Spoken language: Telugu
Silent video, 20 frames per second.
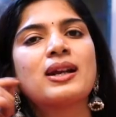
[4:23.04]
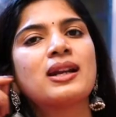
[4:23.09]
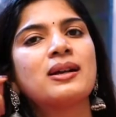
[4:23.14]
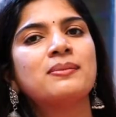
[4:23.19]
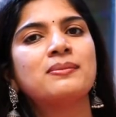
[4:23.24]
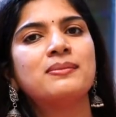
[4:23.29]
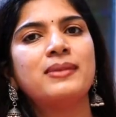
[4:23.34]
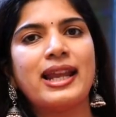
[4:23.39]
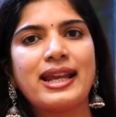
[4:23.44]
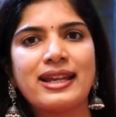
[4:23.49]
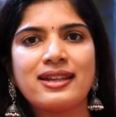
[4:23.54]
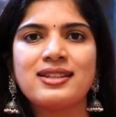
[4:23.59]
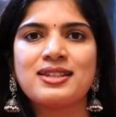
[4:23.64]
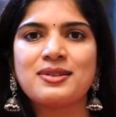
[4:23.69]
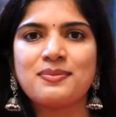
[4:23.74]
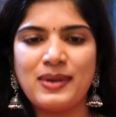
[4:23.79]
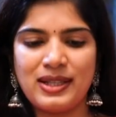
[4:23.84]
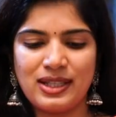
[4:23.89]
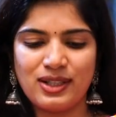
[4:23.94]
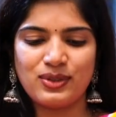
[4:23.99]
మనం
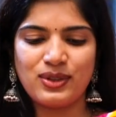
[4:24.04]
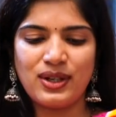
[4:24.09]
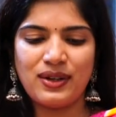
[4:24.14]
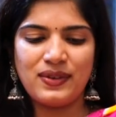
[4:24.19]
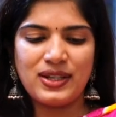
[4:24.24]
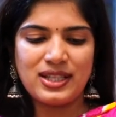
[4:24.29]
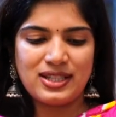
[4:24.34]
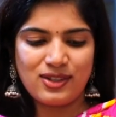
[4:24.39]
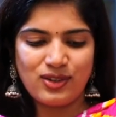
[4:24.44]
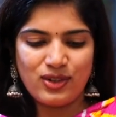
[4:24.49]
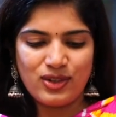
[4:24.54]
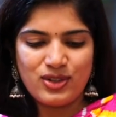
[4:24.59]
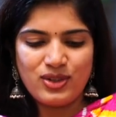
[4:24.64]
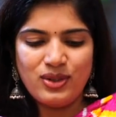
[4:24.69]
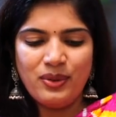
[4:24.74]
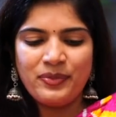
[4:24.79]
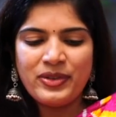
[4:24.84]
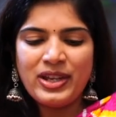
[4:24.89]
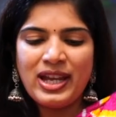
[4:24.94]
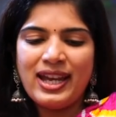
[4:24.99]
లెగిన్స్ మీద కూడా
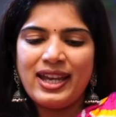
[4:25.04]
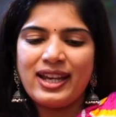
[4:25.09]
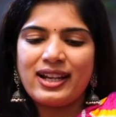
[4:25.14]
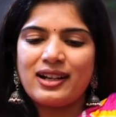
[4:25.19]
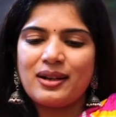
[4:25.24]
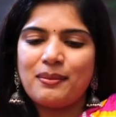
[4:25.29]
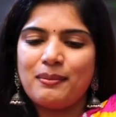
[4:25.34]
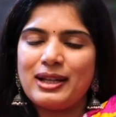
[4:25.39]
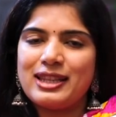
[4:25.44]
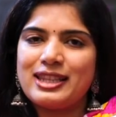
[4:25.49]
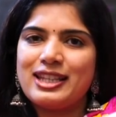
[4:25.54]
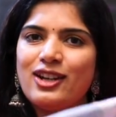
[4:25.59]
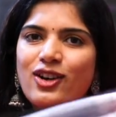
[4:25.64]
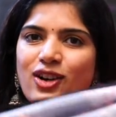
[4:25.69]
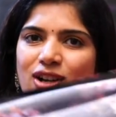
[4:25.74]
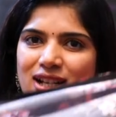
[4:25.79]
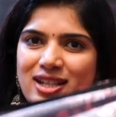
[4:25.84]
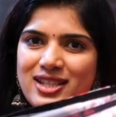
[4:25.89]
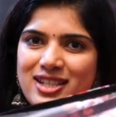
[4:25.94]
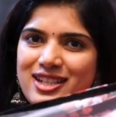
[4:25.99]
వేసుకోవచ్చు ఇక్కడ మధ్యలో
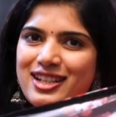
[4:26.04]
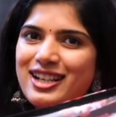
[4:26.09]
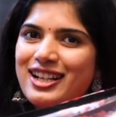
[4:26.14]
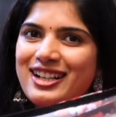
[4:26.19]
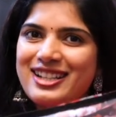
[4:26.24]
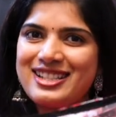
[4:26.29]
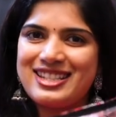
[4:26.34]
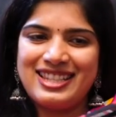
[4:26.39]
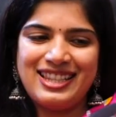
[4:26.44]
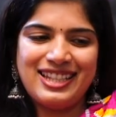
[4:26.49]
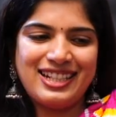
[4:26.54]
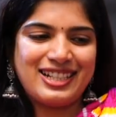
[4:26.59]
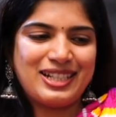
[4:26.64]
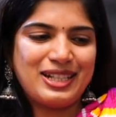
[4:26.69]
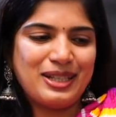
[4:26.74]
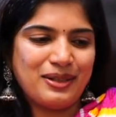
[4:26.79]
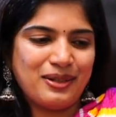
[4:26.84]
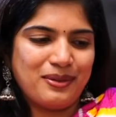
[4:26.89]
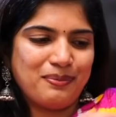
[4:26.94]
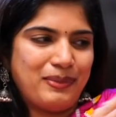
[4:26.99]
ఒక చిన్న
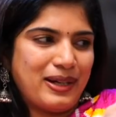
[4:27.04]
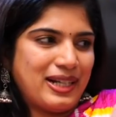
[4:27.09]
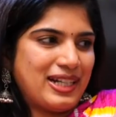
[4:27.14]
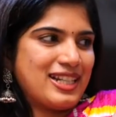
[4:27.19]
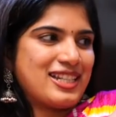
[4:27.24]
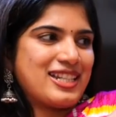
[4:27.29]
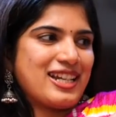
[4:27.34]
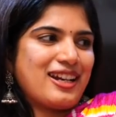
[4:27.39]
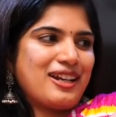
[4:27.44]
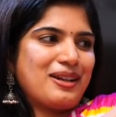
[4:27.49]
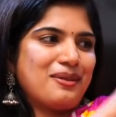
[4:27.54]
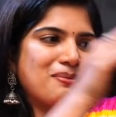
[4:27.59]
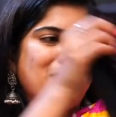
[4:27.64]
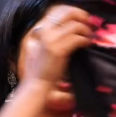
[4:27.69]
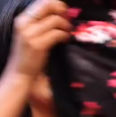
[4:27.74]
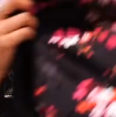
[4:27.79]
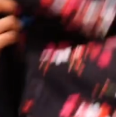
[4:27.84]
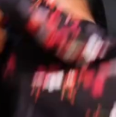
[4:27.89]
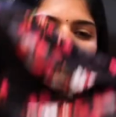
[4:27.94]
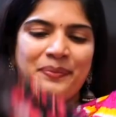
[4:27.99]
స్లిట్ పెట్టించాను
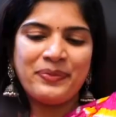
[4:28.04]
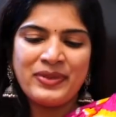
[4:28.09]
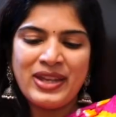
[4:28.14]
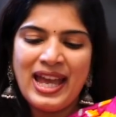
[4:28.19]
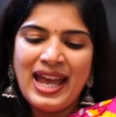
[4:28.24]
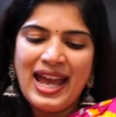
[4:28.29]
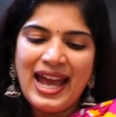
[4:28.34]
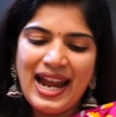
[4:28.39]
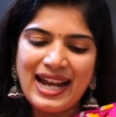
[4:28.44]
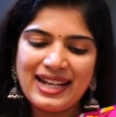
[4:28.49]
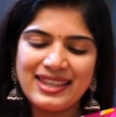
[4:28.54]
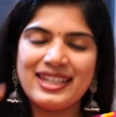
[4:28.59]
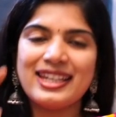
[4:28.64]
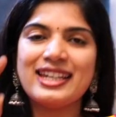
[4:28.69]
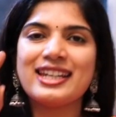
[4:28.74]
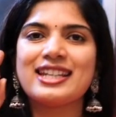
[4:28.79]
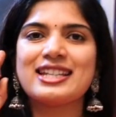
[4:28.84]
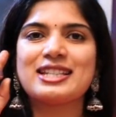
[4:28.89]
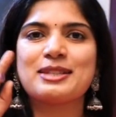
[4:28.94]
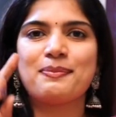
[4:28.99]
అనమాట అండ్
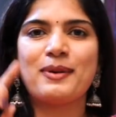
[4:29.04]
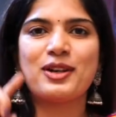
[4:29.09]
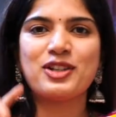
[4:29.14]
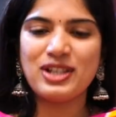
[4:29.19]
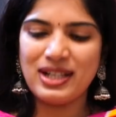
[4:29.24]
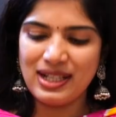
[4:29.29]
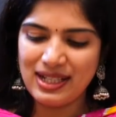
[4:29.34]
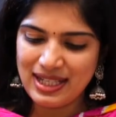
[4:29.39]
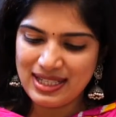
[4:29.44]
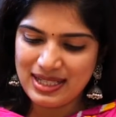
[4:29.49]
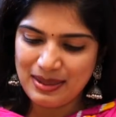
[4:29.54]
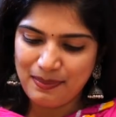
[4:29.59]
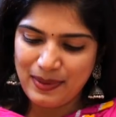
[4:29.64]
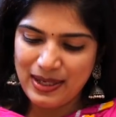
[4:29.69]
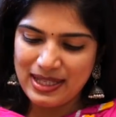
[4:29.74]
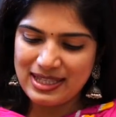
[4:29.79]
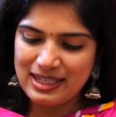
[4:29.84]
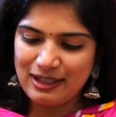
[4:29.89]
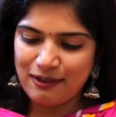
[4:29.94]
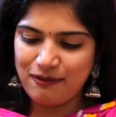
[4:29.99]
దీనికి స్పెషల్గా చెప్పాల్సిన